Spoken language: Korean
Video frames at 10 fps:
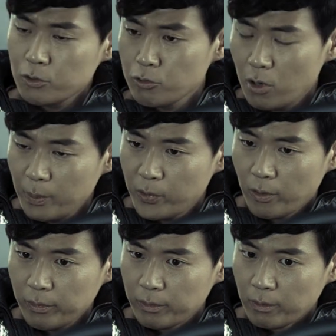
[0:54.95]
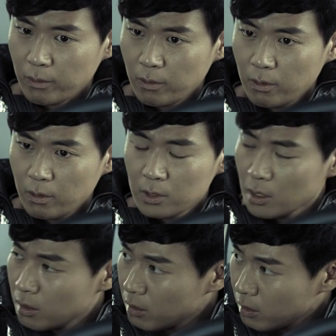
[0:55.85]
식으로 하면
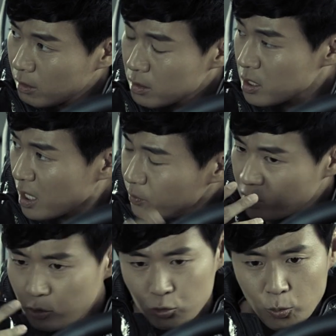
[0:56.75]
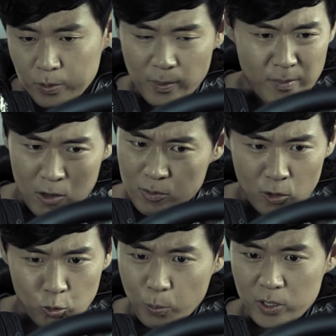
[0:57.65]
사람들이 눈높이만
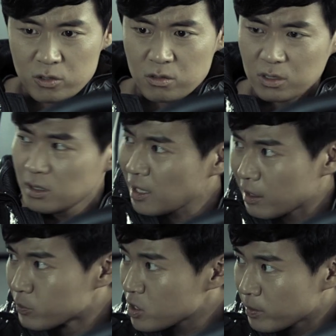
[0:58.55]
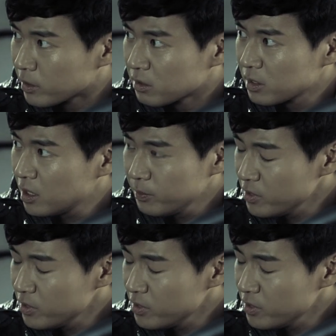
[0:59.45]
마구마구 높아져서 이 다음 차 만들 때